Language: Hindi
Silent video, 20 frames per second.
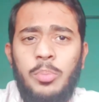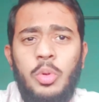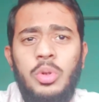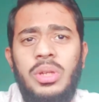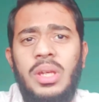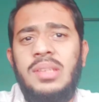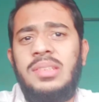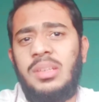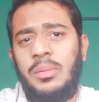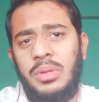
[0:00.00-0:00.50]
बस
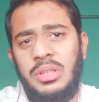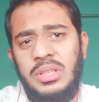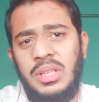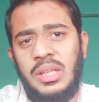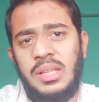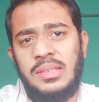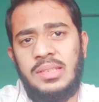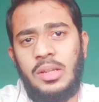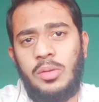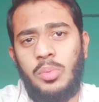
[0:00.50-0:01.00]
आपको यही
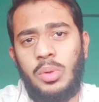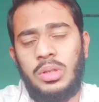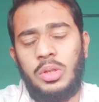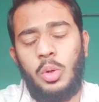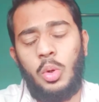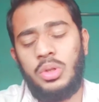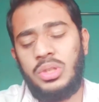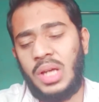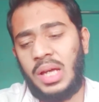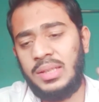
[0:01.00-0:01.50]
समझने की
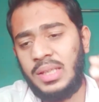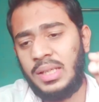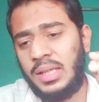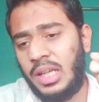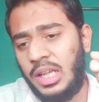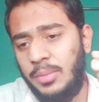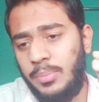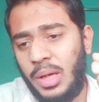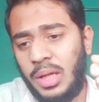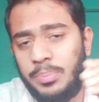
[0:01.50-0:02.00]
जरूरत है और
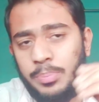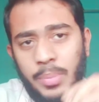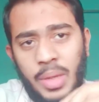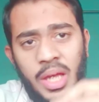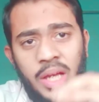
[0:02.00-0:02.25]
जहां तक रही